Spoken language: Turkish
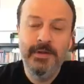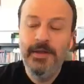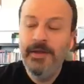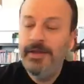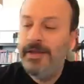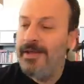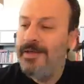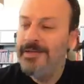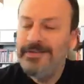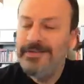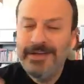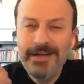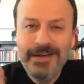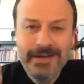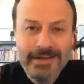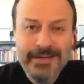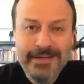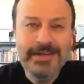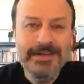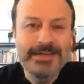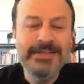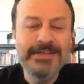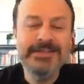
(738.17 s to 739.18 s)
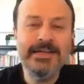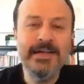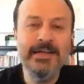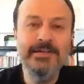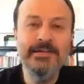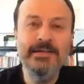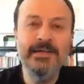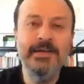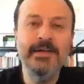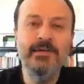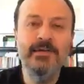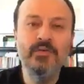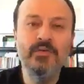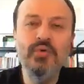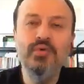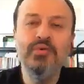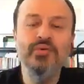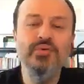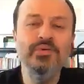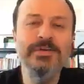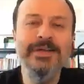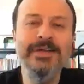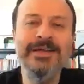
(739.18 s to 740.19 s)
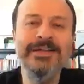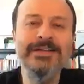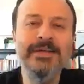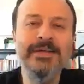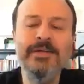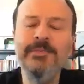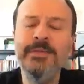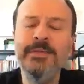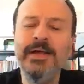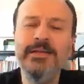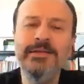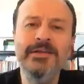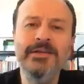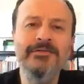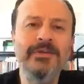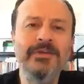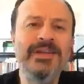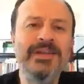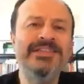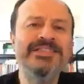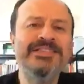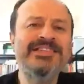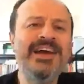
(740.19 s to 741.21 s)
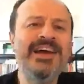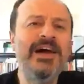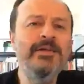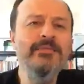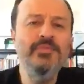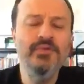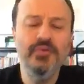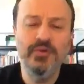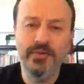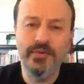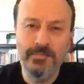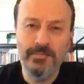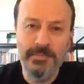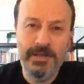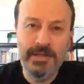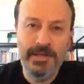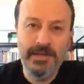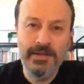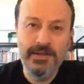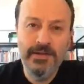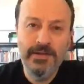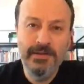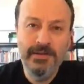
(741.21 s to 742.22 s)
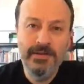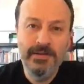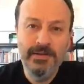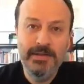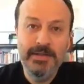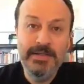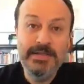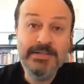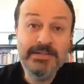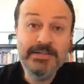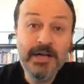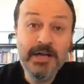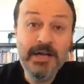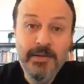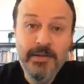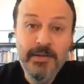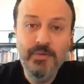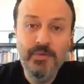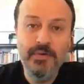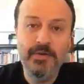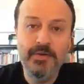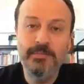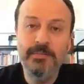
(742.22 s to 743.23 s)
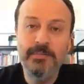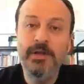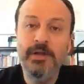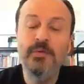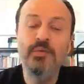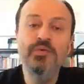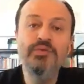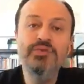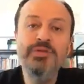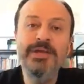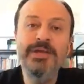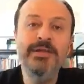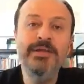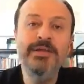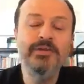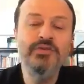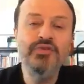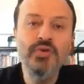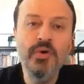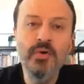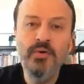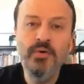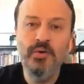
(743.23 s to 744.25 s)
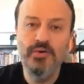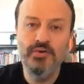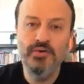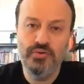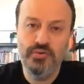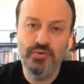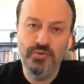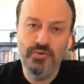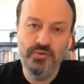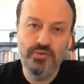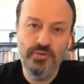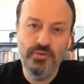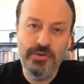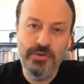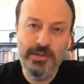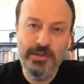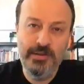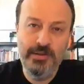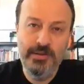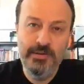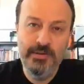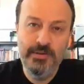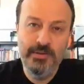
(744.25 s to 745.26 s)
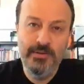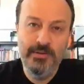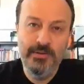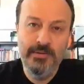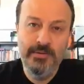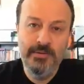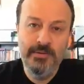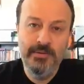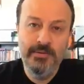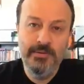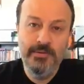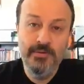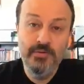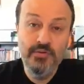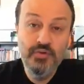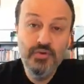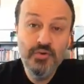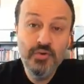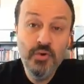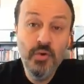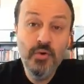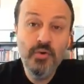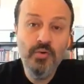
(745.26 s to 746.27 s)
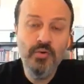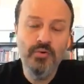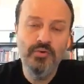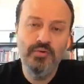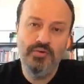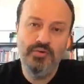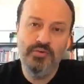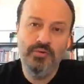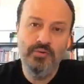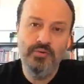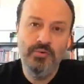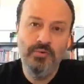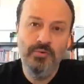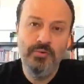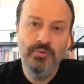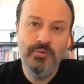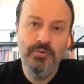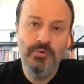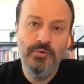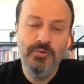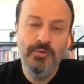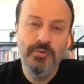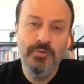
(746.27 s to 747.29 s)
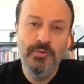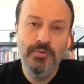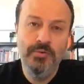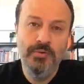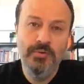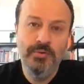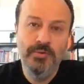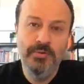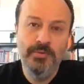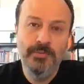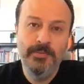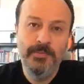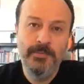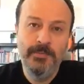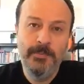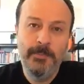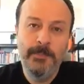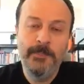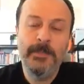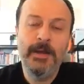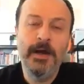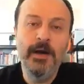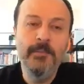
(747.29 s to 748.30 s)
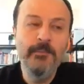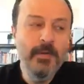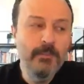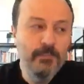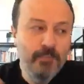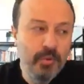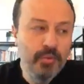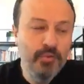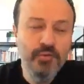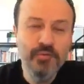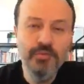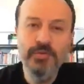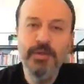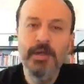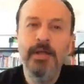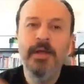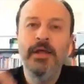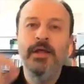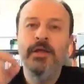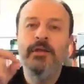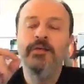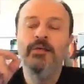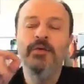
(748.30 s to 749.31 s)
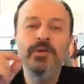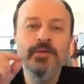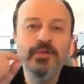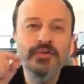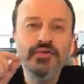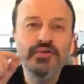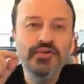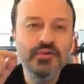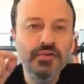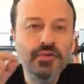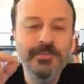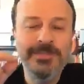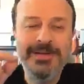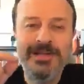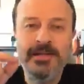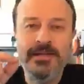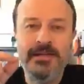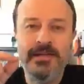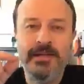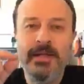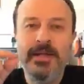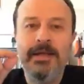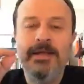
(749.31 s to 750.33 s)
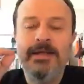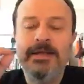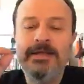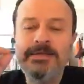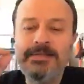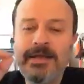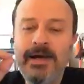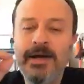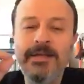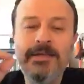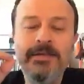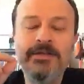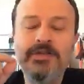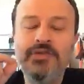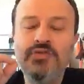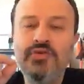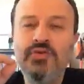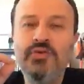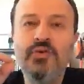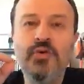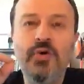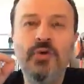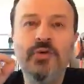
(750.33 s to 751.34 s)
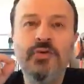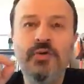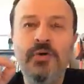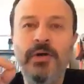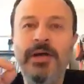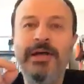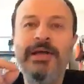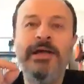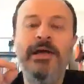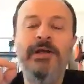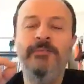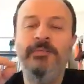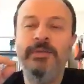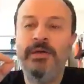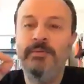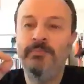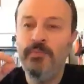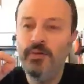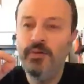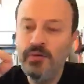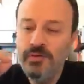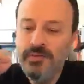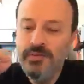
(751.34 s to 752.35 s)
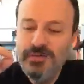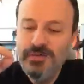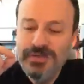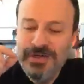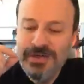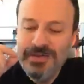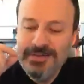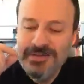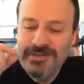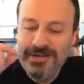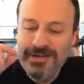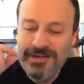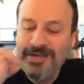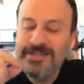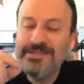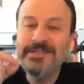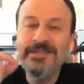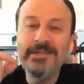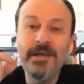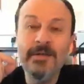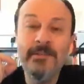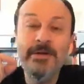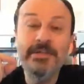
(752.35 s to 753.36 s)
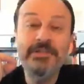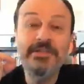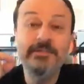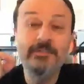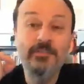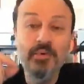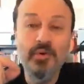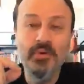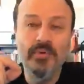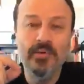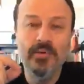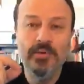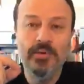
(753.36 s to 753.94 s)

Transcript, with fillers: İntihar eden insanları, gururuna yediremeyenleri falan saymıyorum bile. Saymıyorum bile. Üzerine çok konuştuk çünkü. Çok konuştuk. Ama bugün ne olur şunu bilin. Sadece şu goy goya gelmeyin. Bugünkü yayının asıl amacı bu.